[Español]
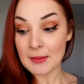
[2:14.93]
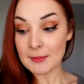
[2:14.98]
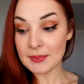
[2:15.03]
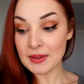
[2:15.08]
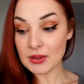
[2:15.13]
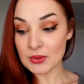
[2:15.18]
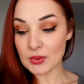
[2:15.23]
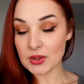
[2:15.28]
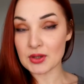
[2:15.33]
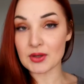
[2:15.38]

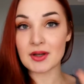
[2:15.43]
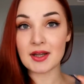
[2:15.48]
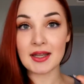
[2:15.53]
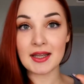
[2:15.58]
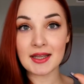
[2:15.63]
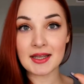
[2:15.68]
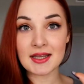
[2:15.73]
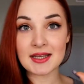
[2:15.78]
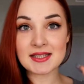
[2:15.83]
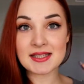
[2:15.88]
pero bueno,
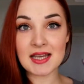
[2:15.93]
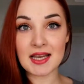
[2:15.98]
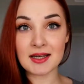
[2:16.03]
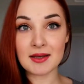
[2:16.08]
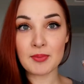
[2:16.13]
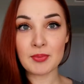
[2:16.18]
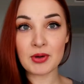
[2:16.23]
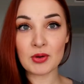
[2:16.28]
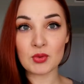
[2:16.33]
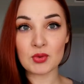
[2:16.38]
eh, si
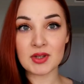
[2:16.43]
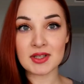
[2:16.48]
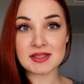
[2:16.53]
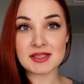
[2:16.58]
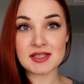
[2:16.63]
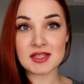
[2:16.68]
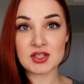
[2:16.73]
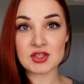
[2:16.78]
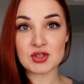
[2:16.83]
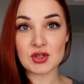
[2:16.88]
alguien pregunta
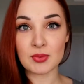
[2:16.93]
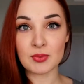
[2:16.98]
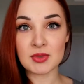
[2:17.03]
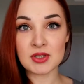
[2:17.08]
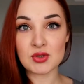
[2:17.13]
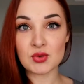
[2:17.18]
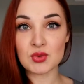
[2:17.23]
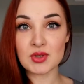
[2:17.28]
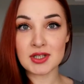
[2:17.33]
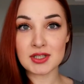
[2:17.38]
si son
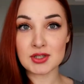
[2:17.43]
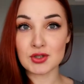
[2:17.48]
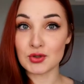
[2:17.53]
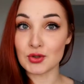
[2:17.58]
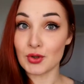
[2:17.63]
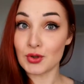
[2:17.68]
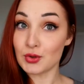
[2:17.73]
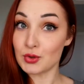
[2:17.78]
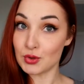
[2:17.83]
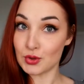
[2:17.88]
mis uñas,
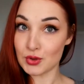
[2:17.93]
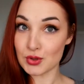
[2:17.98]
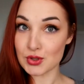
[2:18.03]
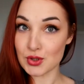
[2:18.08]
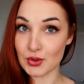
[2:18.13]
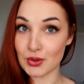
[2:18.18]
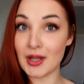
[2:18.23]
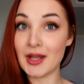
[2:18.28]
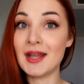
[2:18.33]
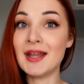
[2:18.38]
no, no lo
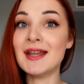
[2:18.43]
son.